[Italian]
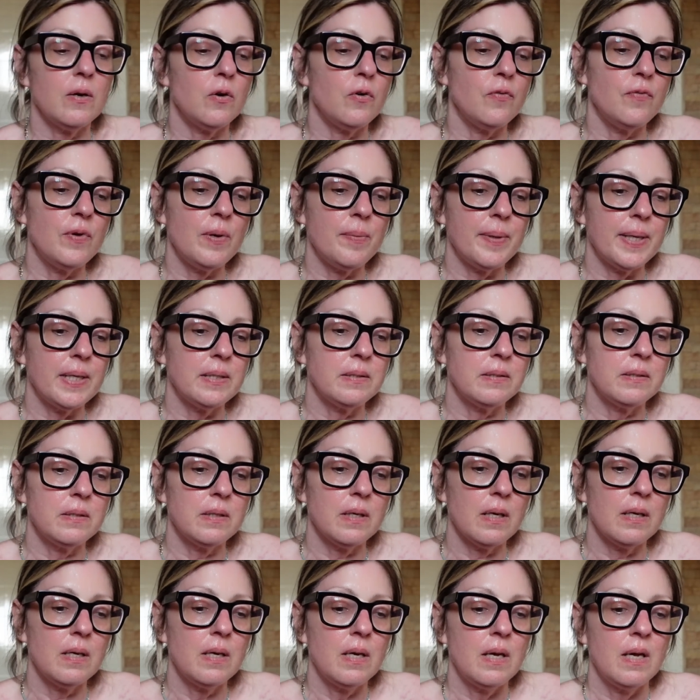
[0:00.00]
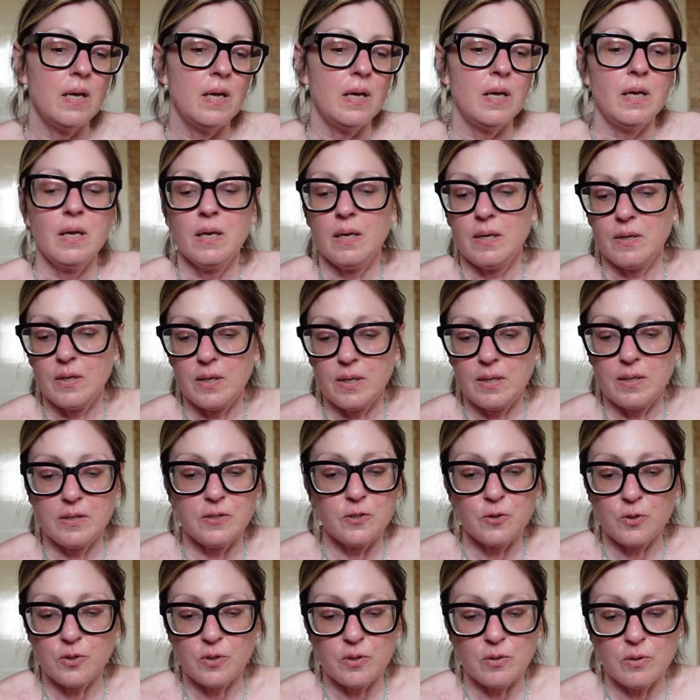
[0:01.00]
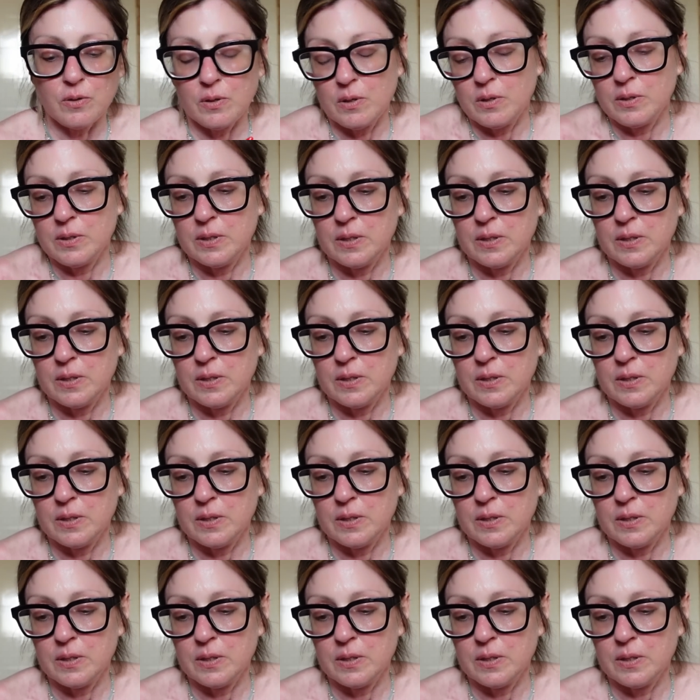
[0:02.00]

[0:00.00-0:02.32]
ovviamente eh, sono